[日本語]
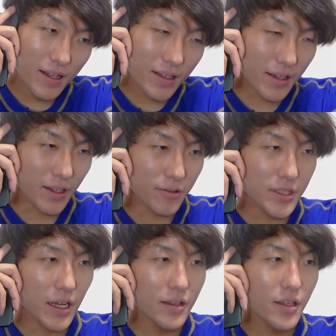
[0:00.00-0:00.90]
だってあと
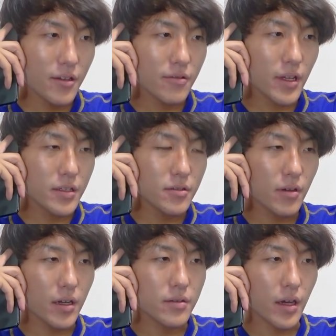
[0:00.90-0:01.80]
さんねんの夏と
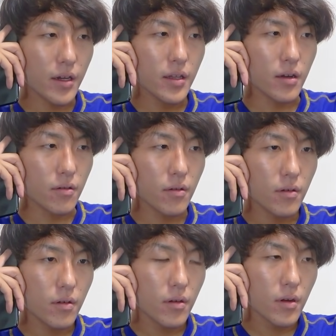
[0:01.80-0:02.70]
春だけだろ。
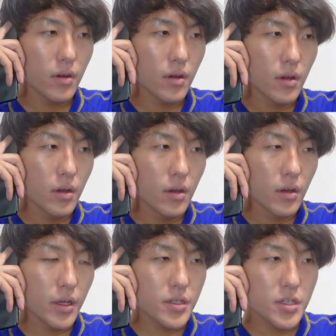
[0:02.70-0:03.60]

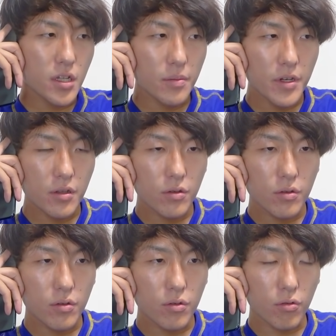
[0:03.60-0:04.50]
ちなみに
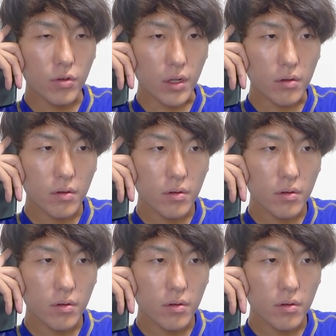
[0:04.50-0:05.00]
どこなの？